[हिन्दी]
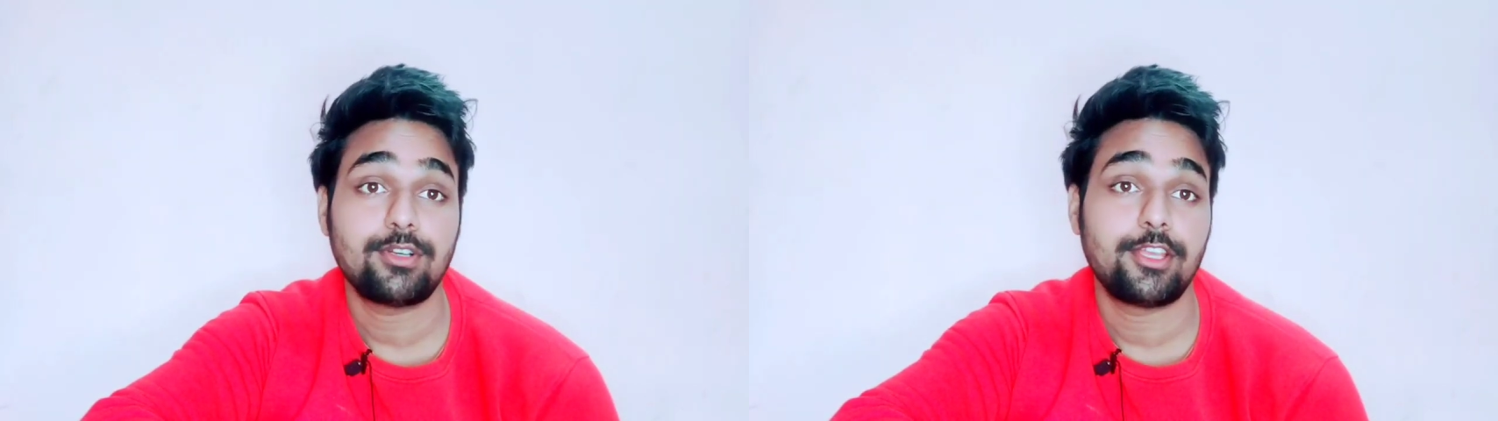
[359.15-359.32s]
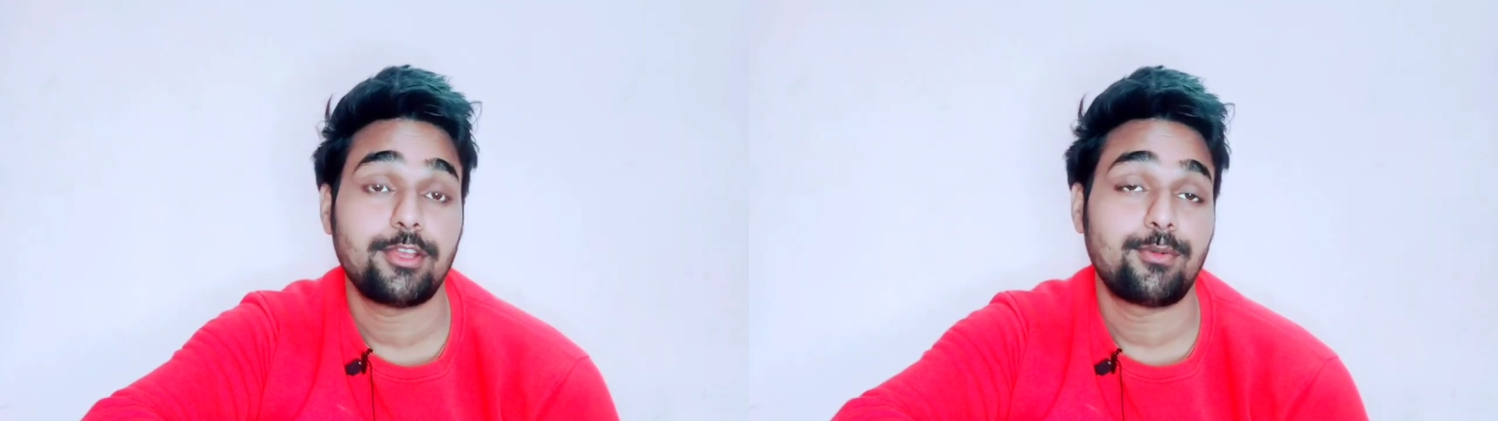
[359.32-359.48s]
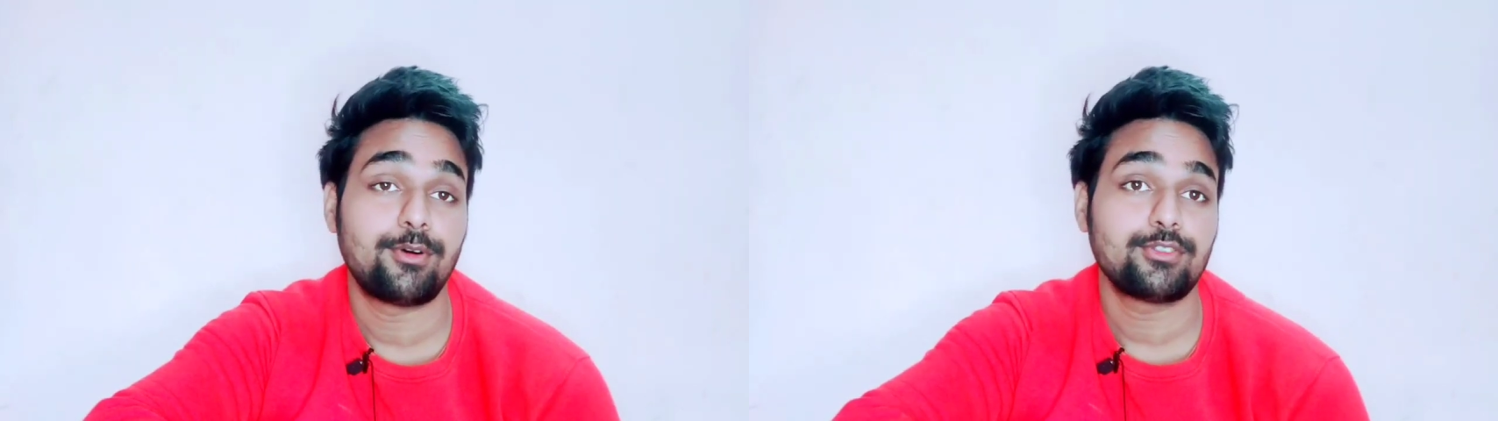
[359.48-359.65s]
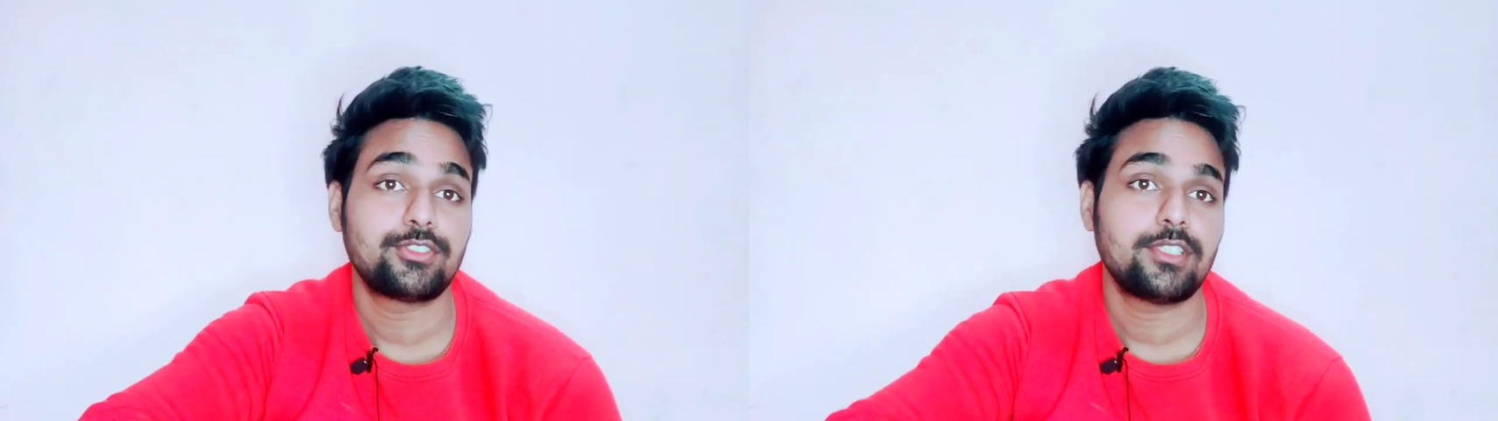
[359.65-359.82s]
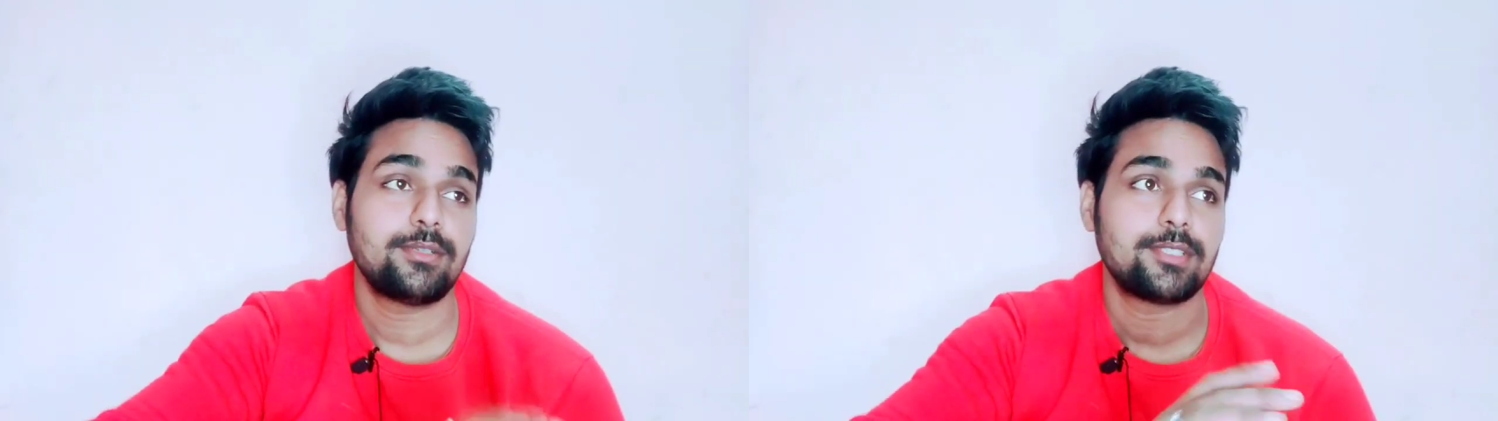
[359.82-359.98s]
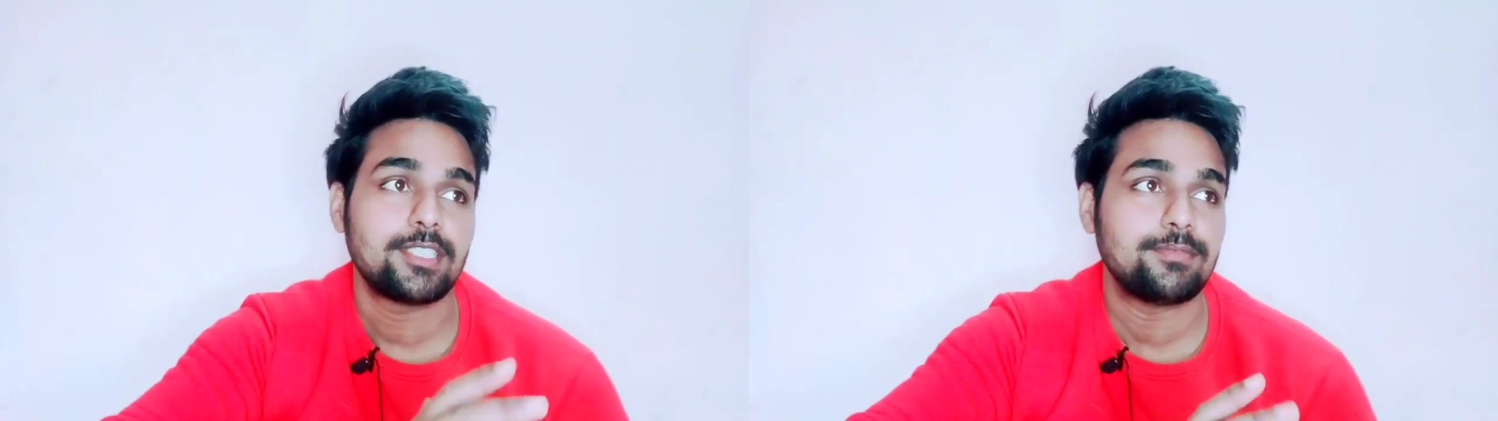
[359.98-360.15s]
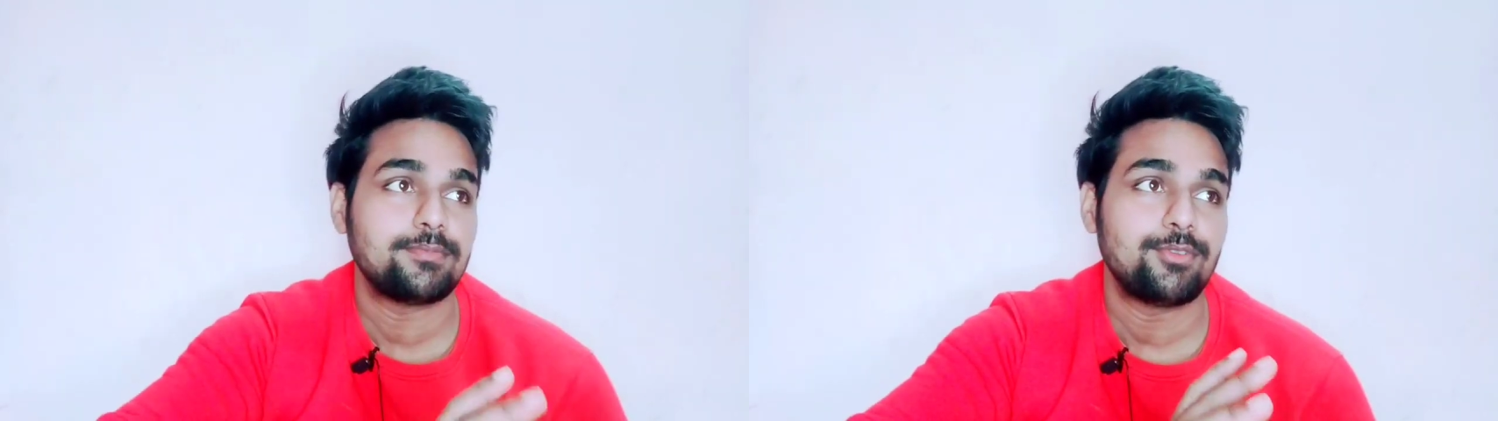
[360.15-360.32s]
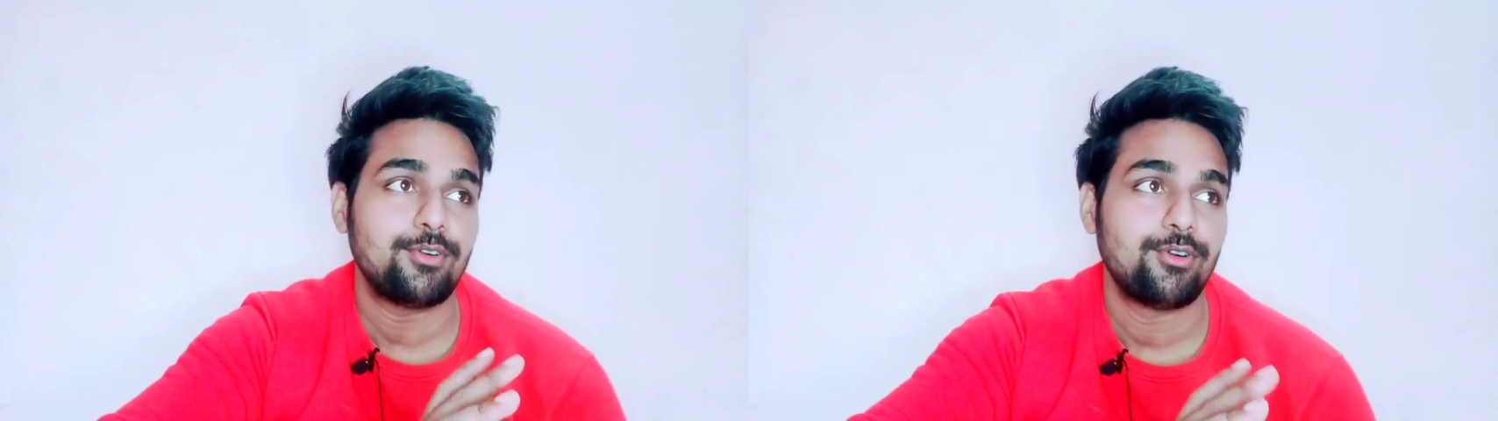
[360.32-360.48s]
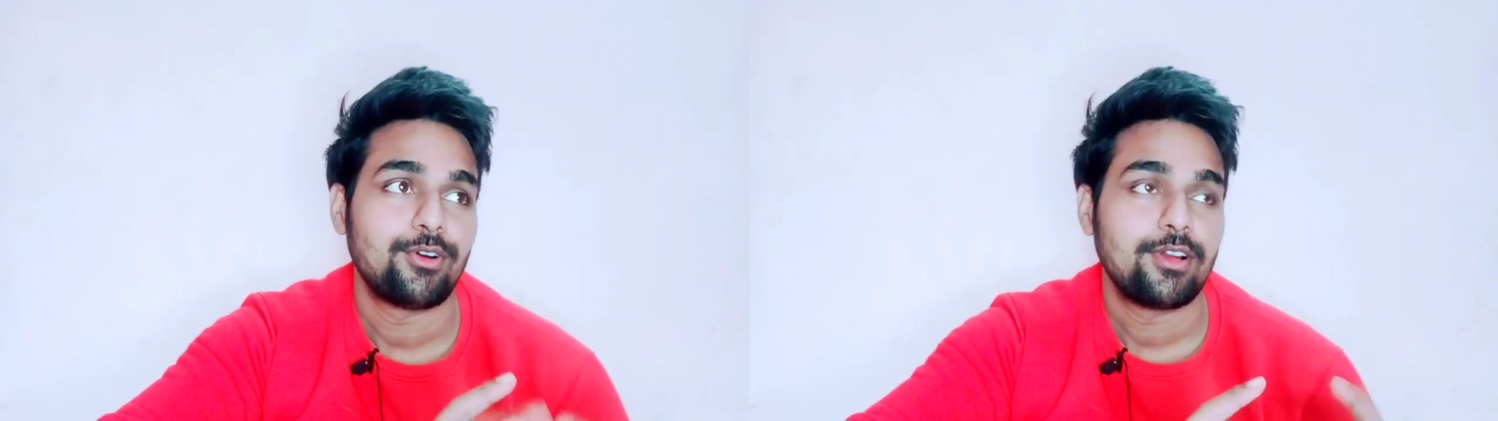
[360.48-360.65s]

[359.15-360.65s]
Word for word: इमोशनल मतलब वो